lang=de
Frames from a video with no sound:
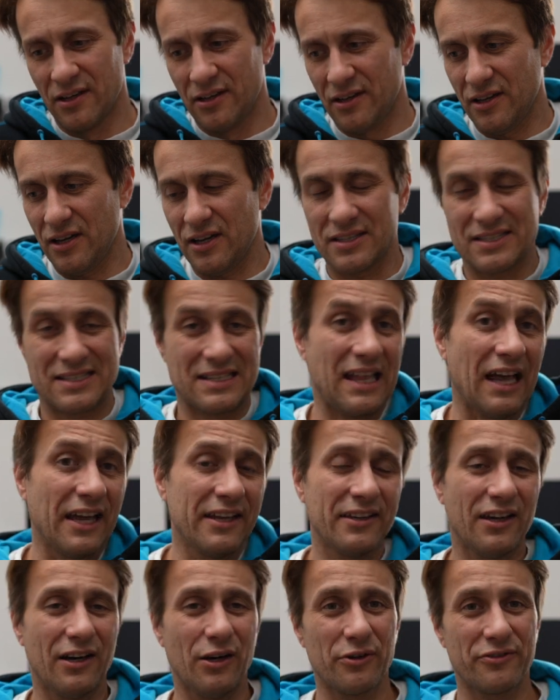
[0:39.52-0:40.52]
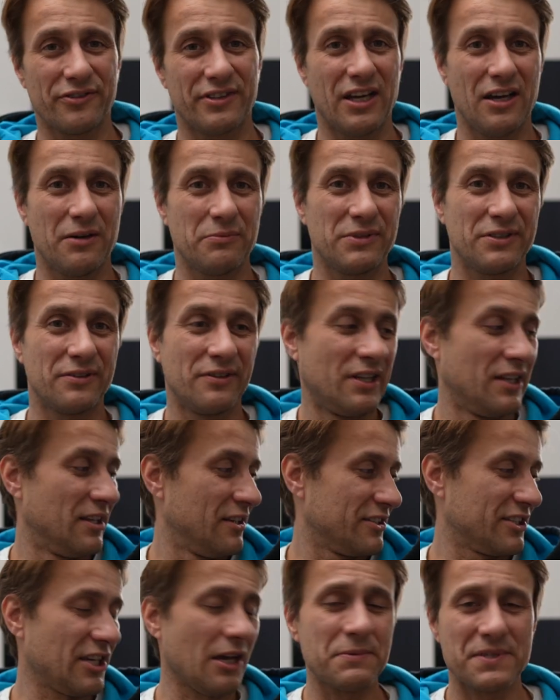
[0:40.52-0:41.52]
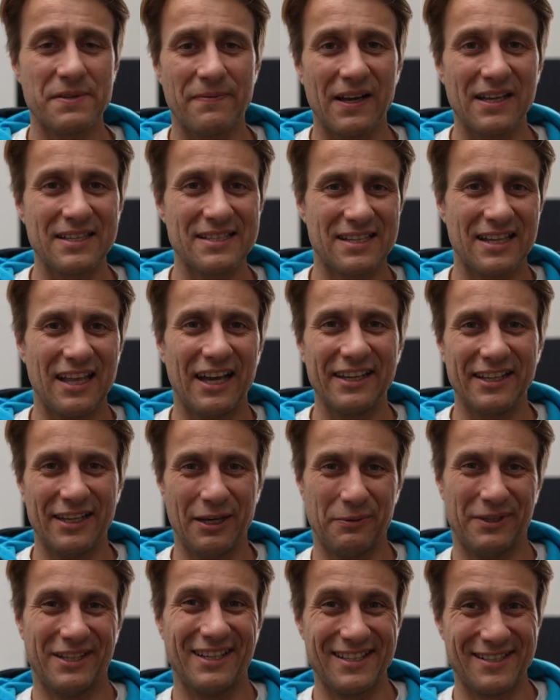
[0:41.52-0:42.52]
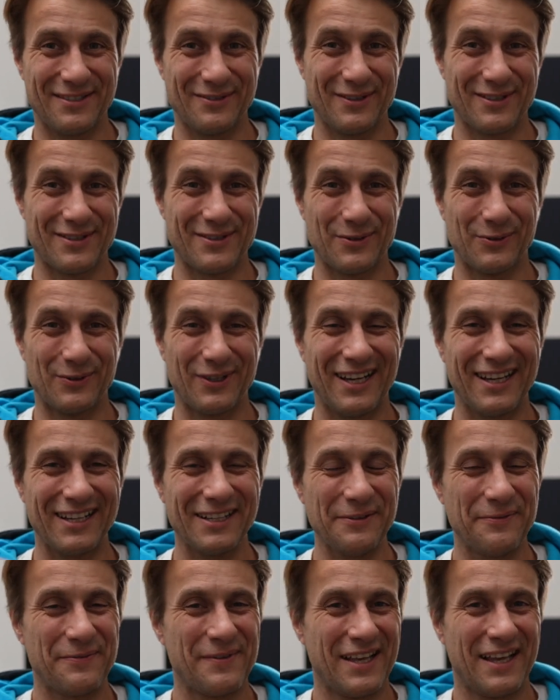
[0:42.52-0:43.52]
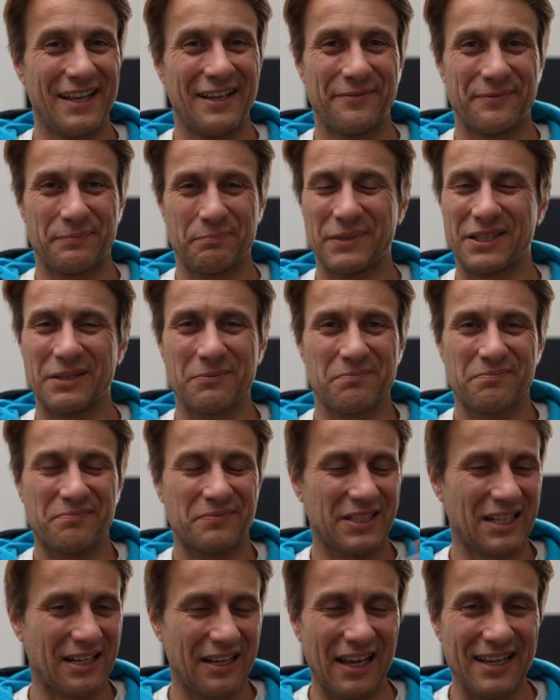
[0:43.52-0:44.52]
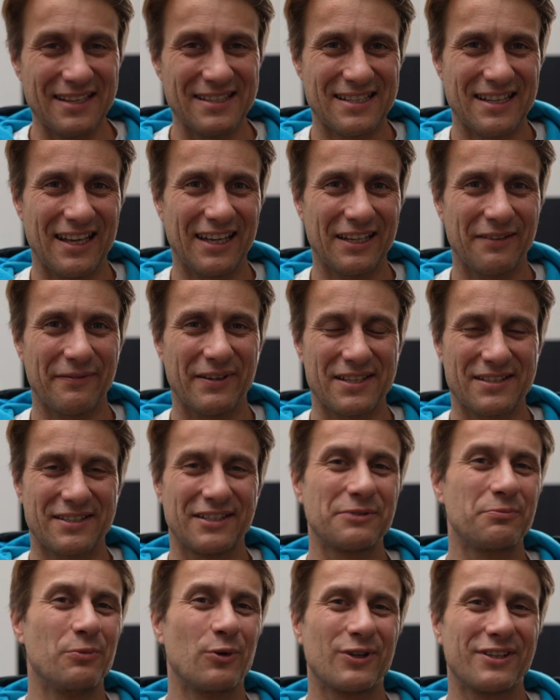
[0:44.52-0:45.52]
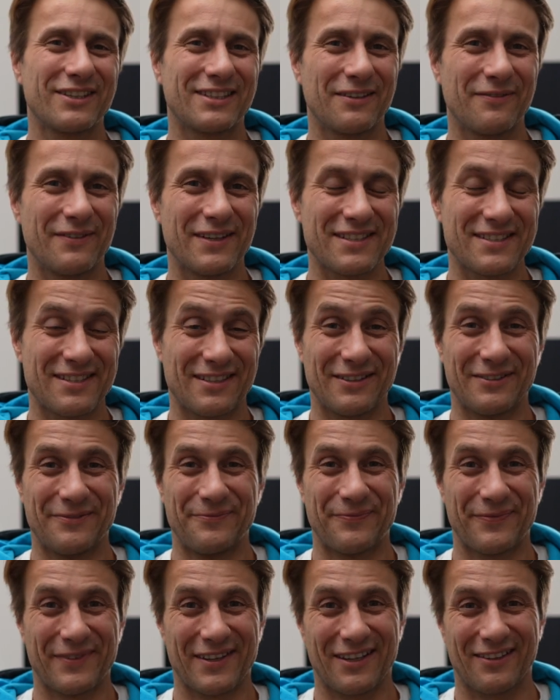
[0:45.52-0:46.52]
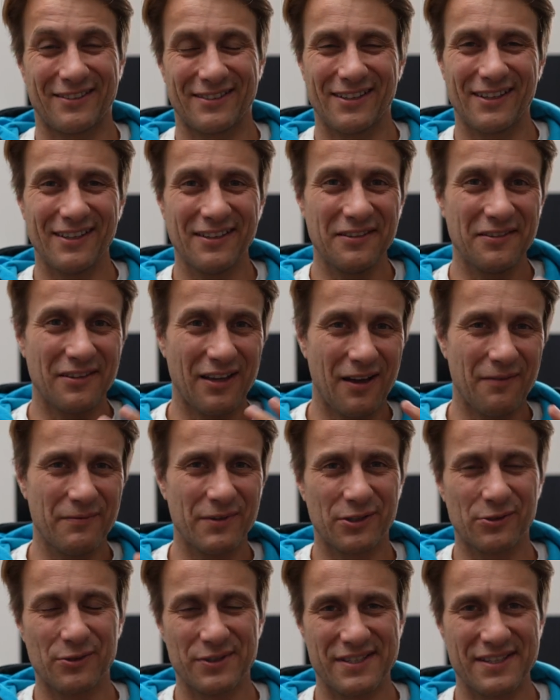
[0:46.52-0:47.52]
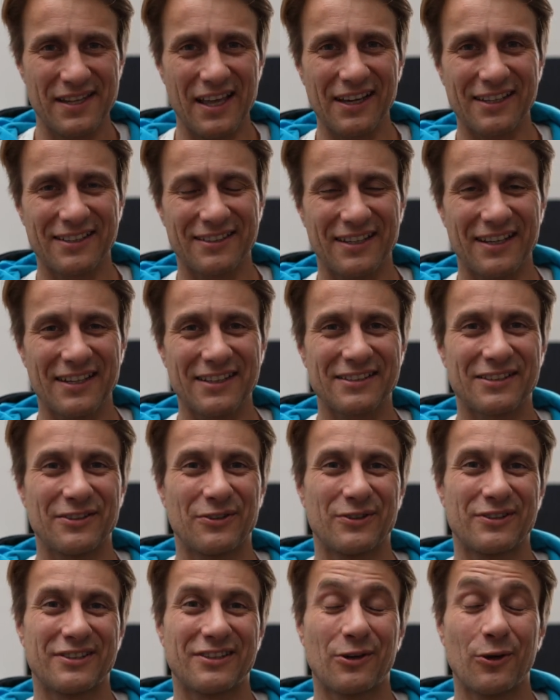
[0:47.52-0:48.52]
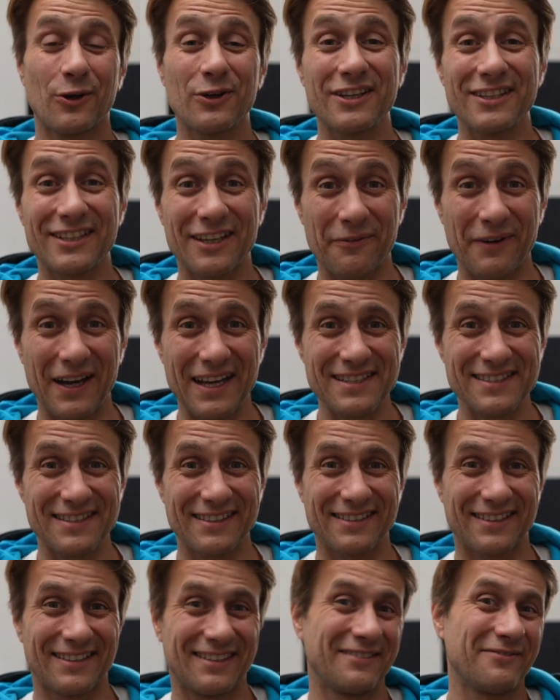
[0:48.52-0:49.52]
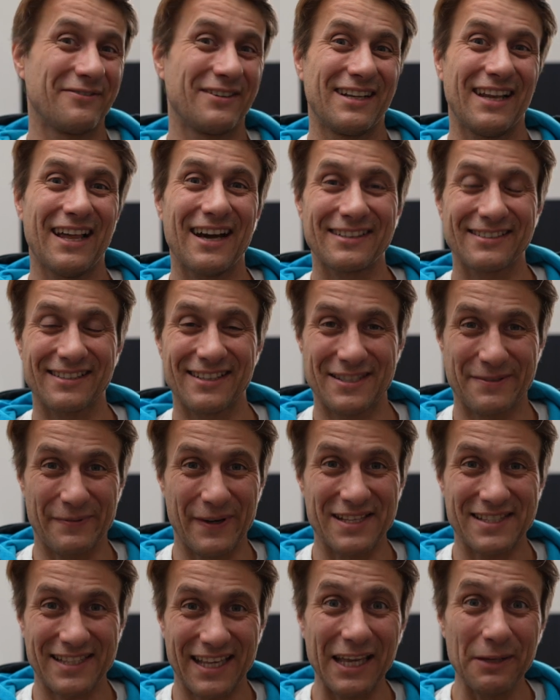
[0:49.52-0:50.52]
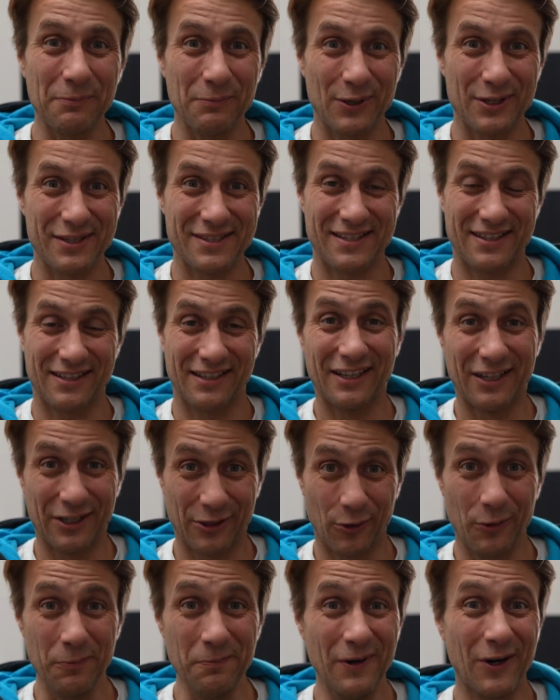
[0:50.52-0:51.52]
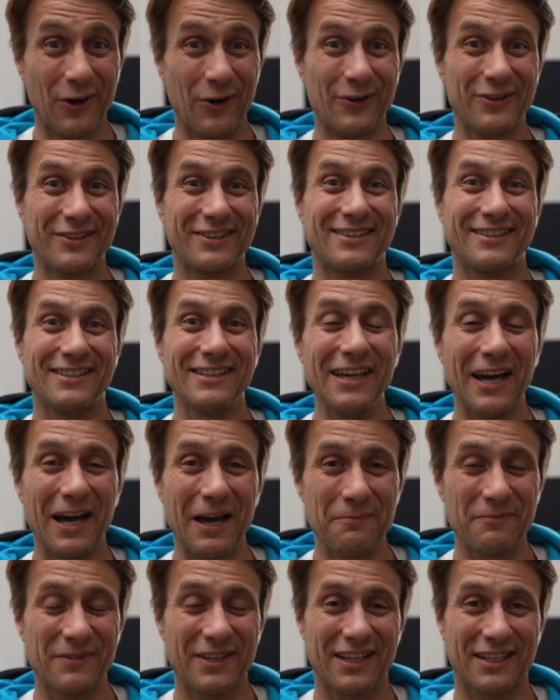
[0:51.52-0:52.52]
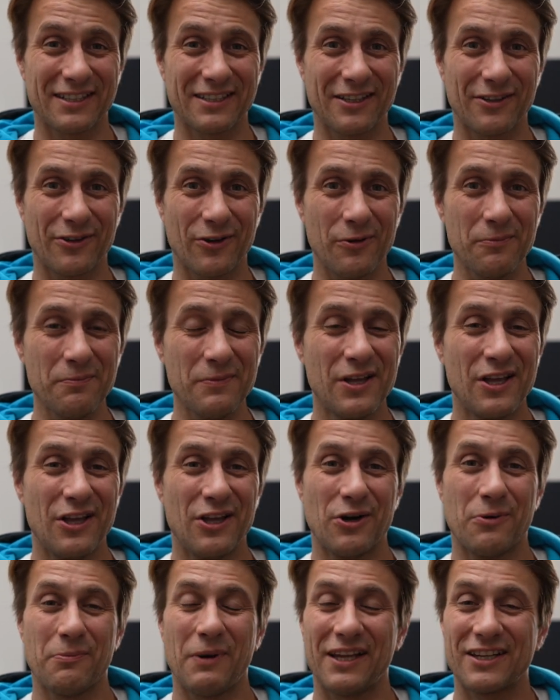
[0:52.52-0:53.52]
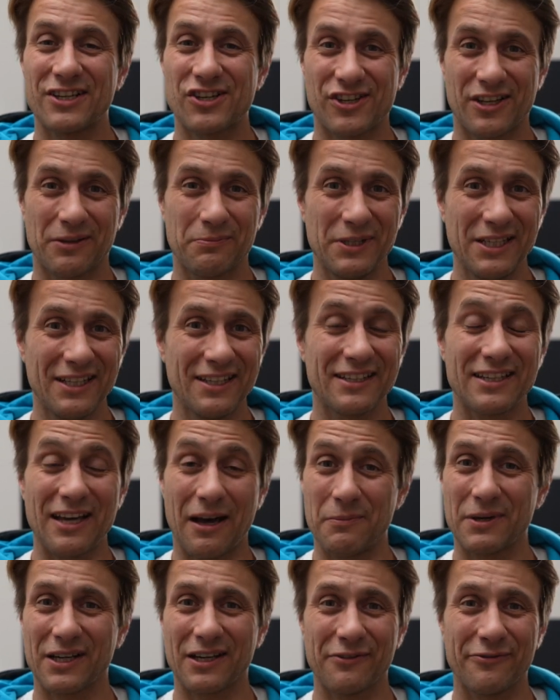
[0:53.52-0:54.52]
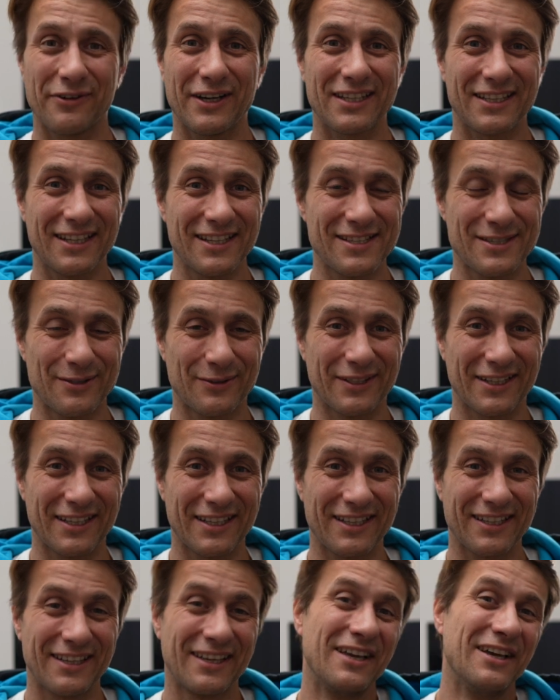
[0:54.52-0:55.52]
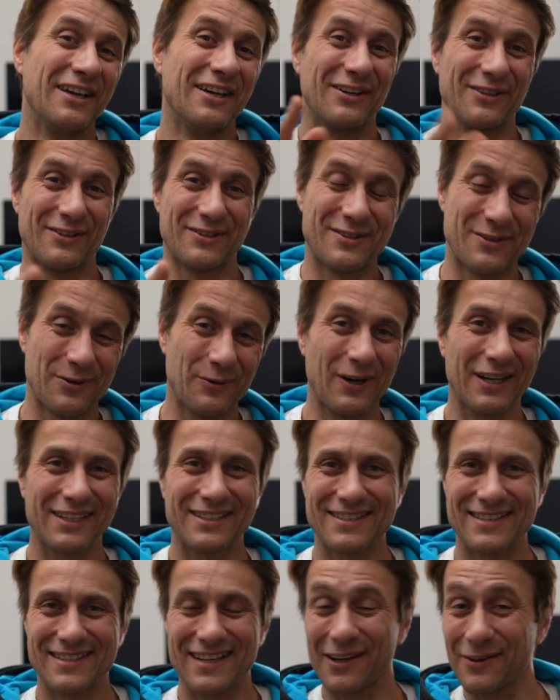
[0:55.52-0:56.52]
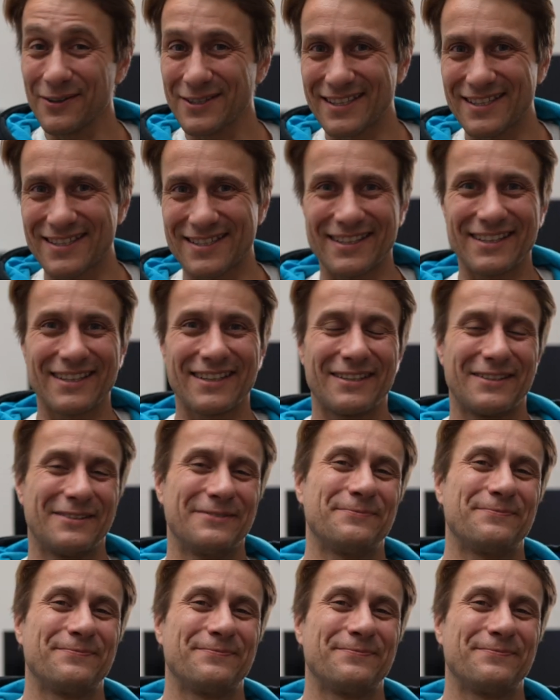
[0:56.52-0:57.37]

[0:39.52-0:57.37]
ja, Slider-Aufnahme. Ich habe zwar einen Slider, aber der ist nur so lang. Mit dem kleinen Slider wäre das nicht möglich gewesen. Und dann haben wir kurz nachgedacht und glücklicherweise lagen da zwei Skateboards rum und die haben wir dann genommen, um eine stabile Kamerafahrt hinzukriegen. Und so hat es ausgesehen.